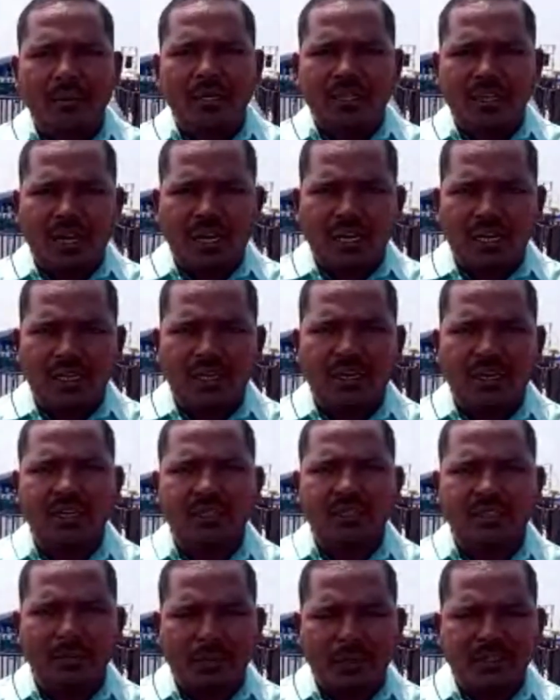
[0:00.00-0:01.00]
బస్సు
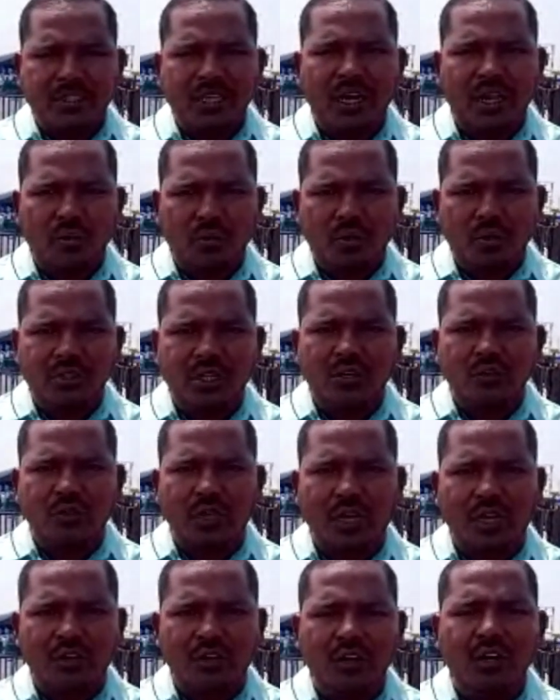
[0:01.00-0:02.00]
నిలబెట్టి అక్కడ ఎక్కడైతే
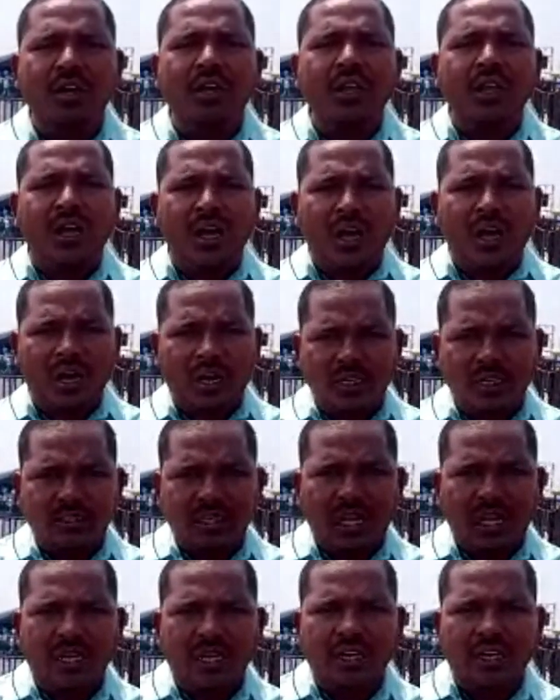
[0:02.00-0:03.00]
ప్రసంగాలు కొనసాగుతాయో
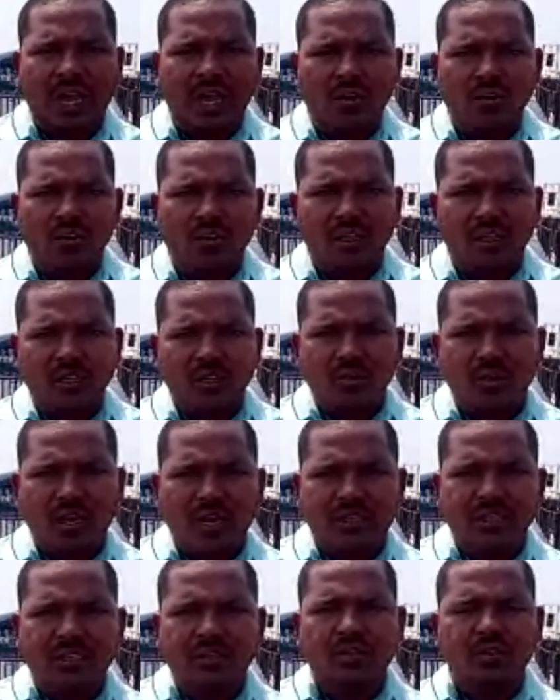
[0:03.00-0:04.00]
అక్కడ స్థానిక
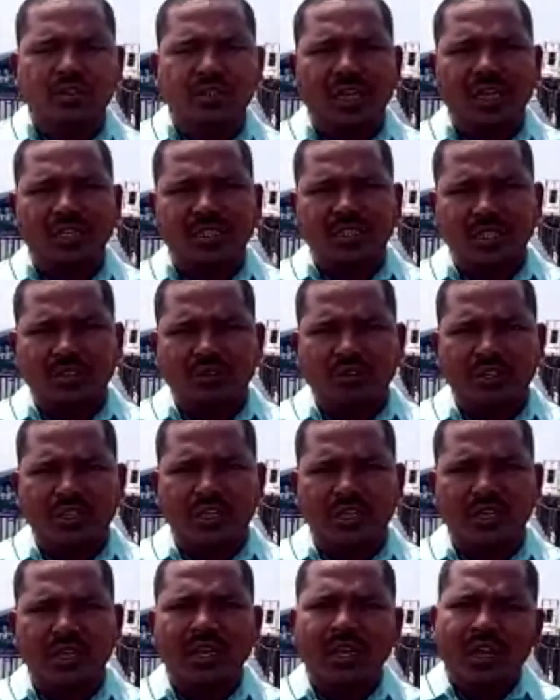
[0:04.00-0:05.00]
నాయకులందరూ కూడా అతన్ని
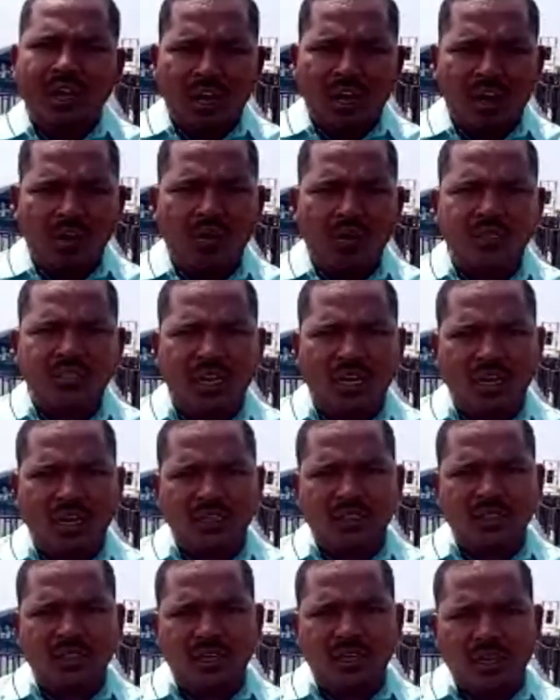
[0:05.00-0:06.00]
వచ్చి కలిసేటువంటి
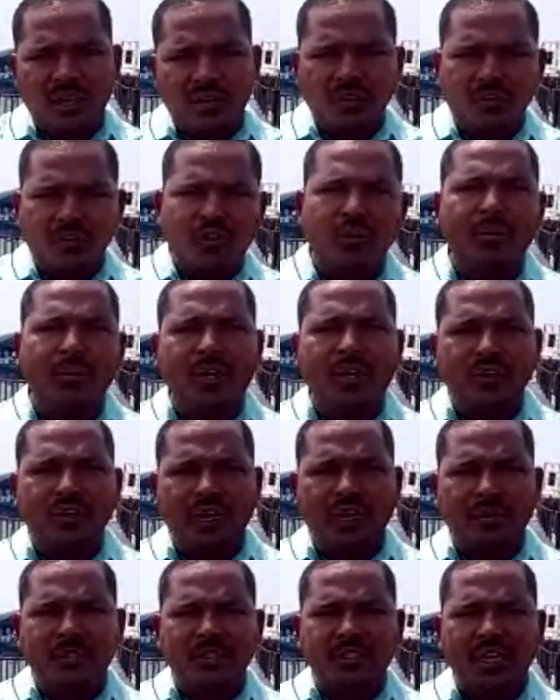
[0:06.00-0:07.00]
అవకాశాలకైతే
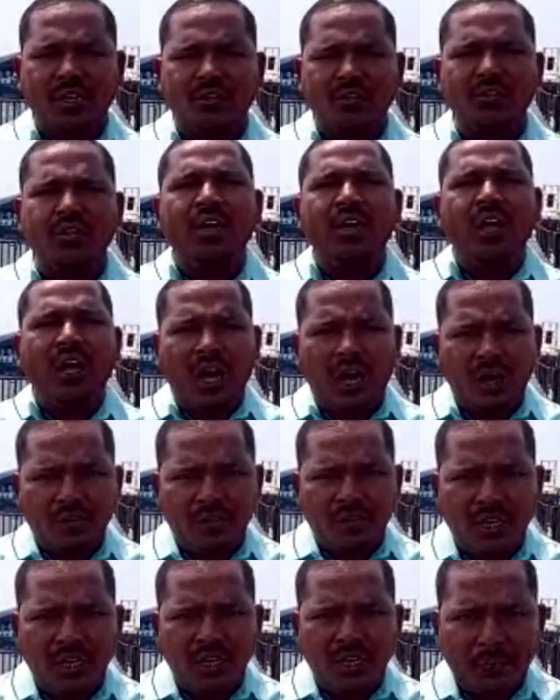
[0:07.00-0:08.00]
వెసులుబాటు
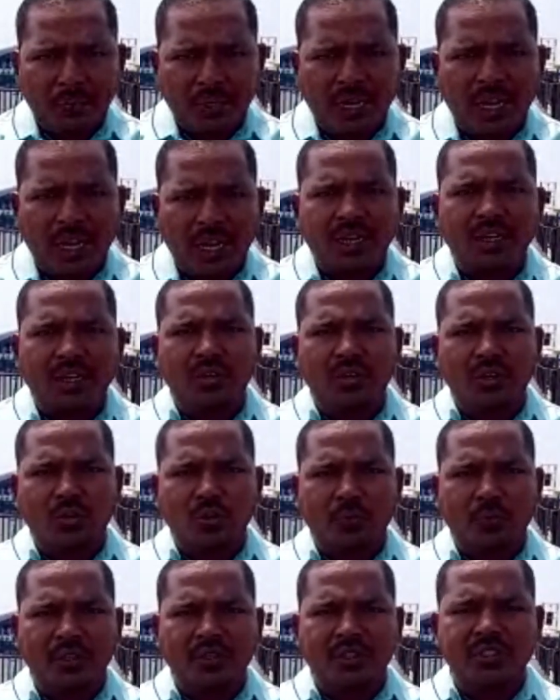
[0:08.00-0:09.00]
కల్పించారు ఆ విధంగా
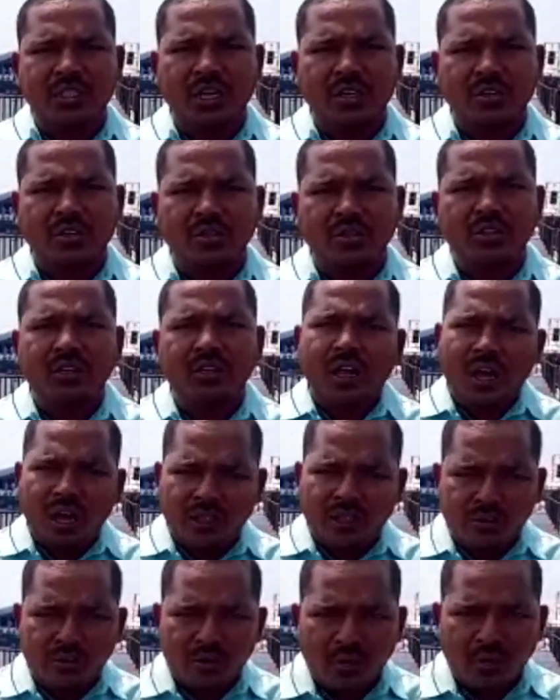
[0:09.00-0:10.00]
ప్రణాళికను కూడా
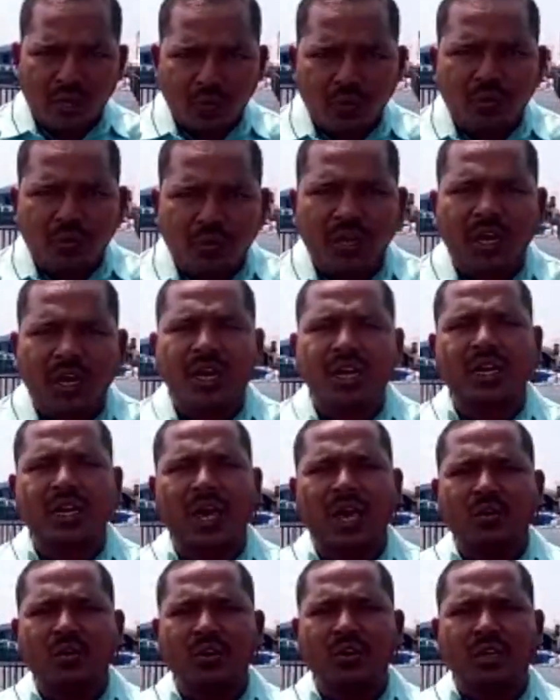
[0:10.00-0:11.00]
రూపొందించారు అందుకు
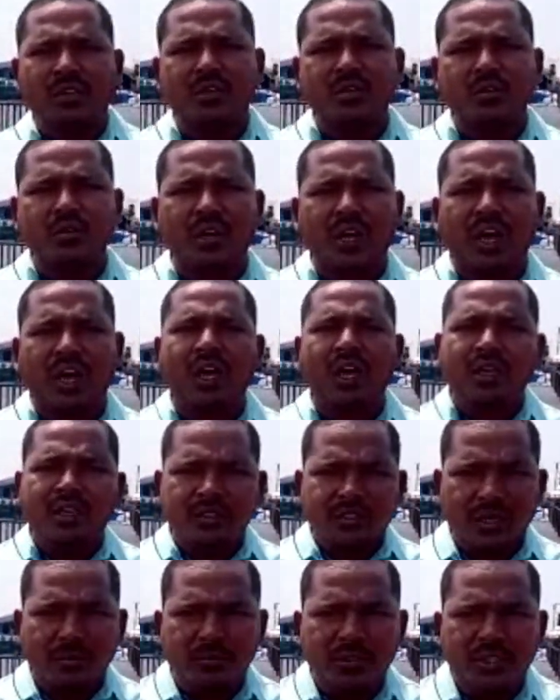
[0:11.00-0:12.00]
అనుగుణంగానే నాయకులు అందరూ
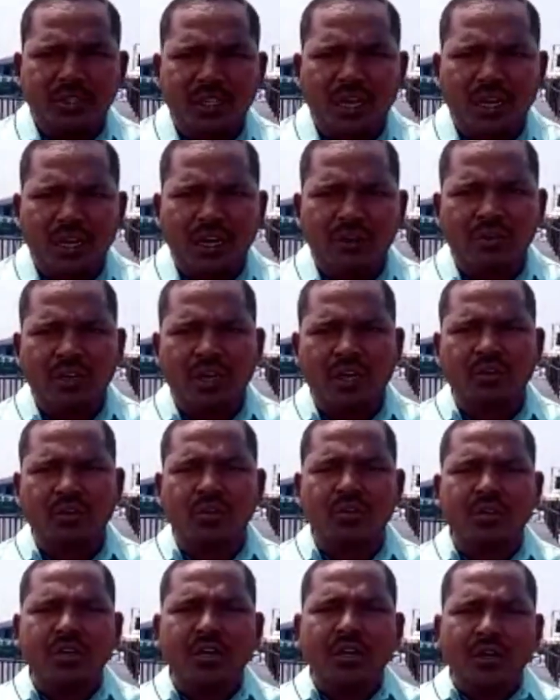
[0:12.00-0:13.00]
కూడా
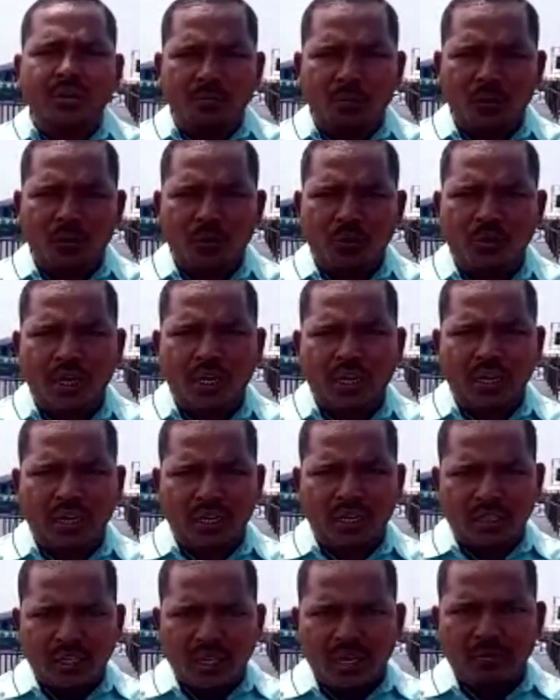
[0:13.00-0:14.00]
సంసిద్ధంగా ఉన్నారు
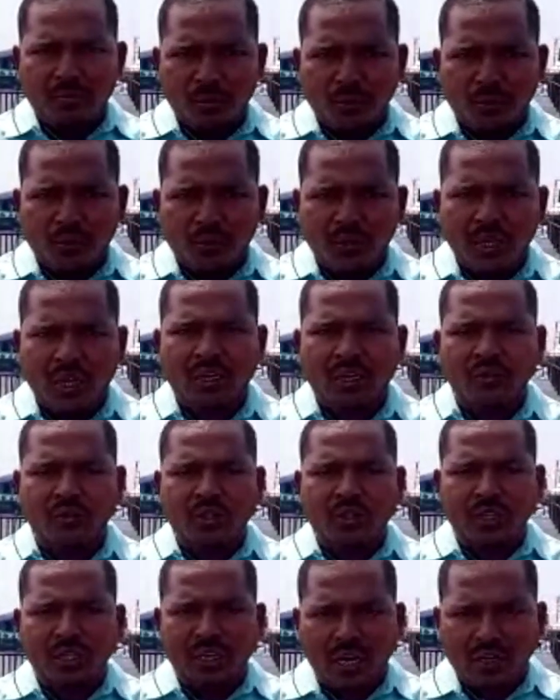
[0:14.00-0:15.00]
మూడున్నర గంట
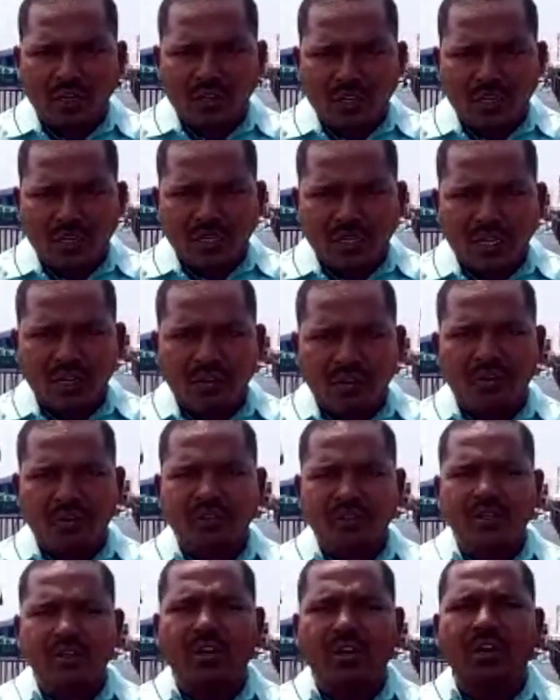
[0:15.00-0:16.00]
మూడున్నర నుండి నాలుగు
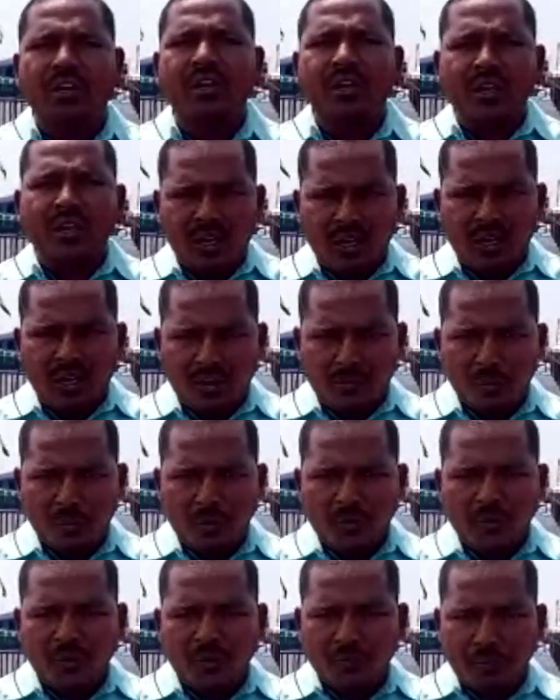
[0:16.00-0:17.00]
గంటల వ్యవధిలో
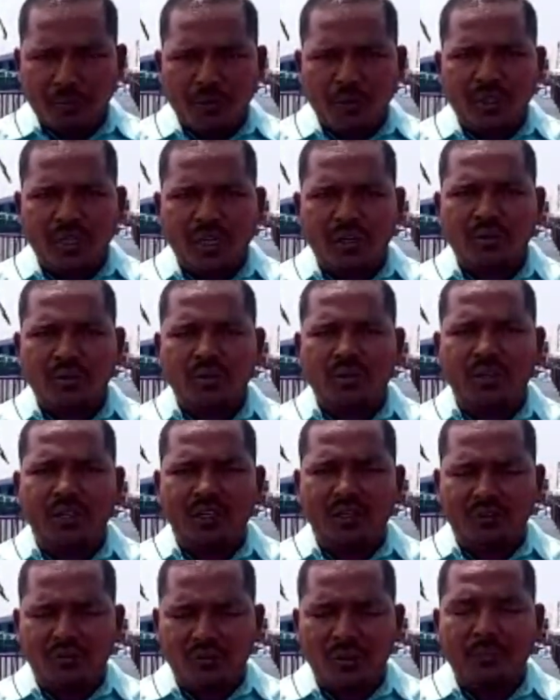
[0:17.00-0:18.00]
ఆ పులి
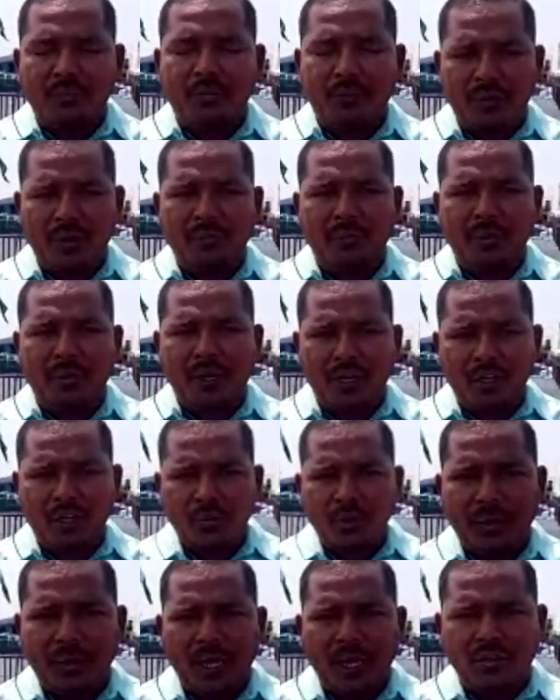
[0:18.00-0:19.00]
పులివెందుల నుండి
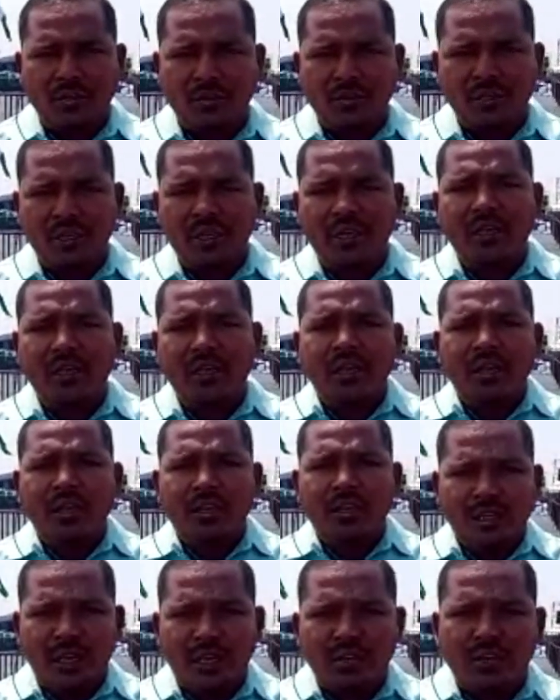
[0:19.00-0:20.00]
వేంపల్లి ఇడుపులపాయ
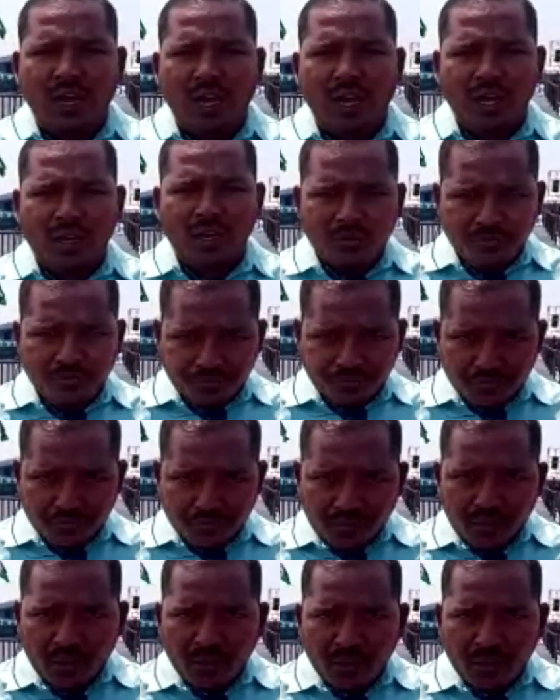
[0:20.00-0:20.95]
నుండి నేరుగా